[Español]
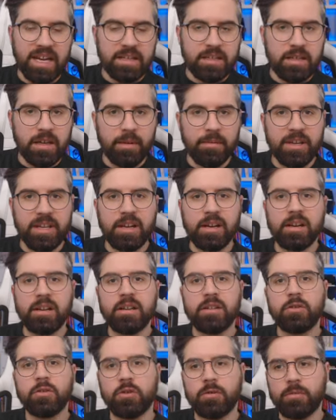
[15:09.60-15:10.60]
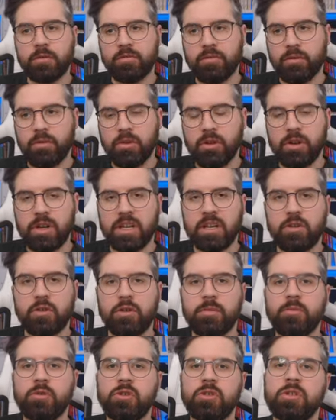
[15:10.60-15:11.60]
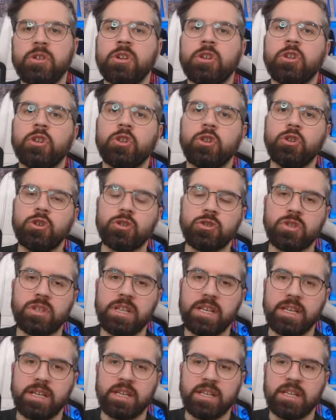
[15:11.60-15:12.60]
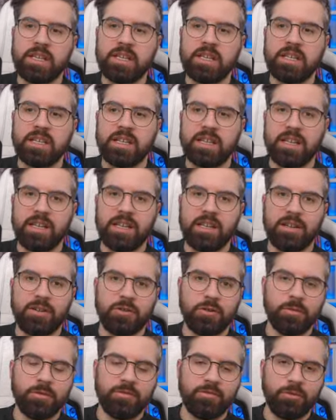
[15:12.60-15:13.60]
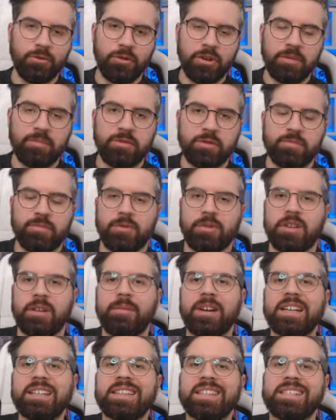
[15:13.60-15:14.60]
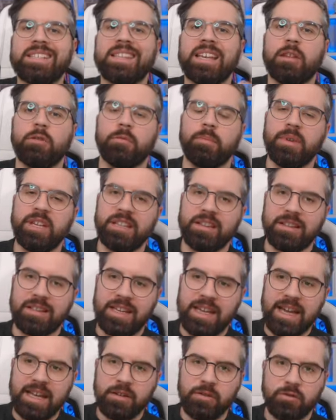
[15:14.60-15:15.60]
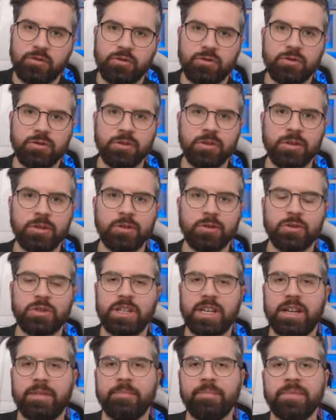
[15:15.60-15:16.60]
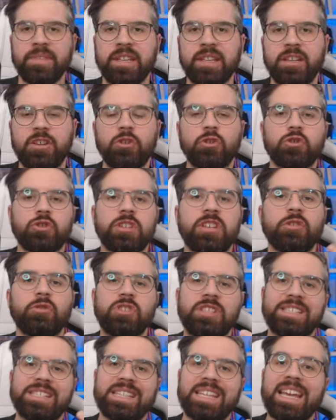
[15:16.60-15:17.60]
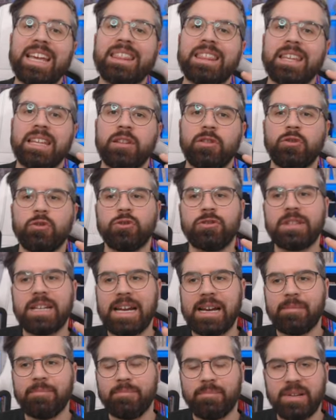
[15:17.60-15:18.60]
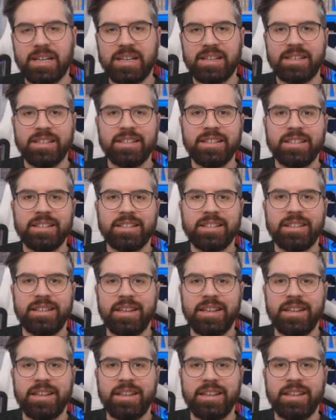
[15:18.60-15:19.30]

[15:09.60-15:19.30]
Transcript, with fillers: vais a ver cómo funciona. ¿Y cómo yo sé que cómo funciona? Pues porque he testeado 20 años. O sea, y no es que os esté haciendo trampa